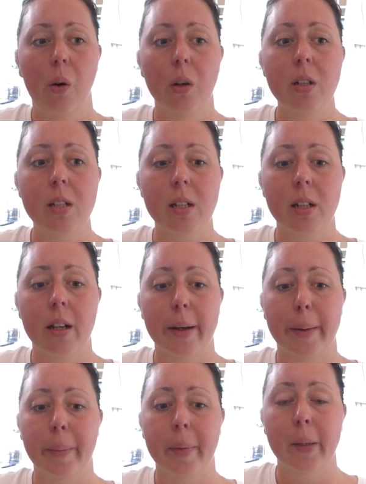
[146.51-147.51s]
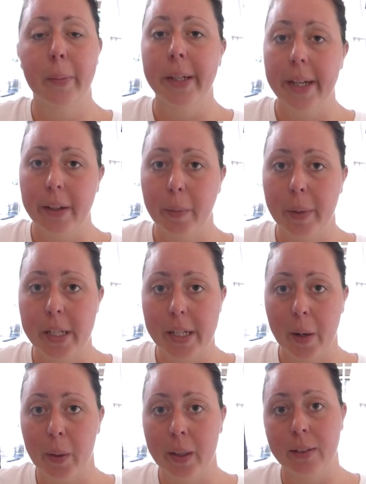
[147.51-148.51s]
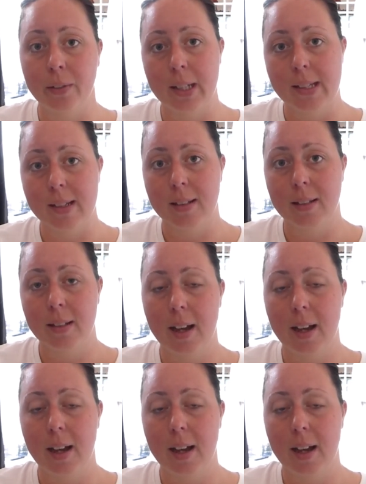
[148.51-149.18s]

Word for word: Und ähm, ich bin halt nochmal in Taiwan gewesen.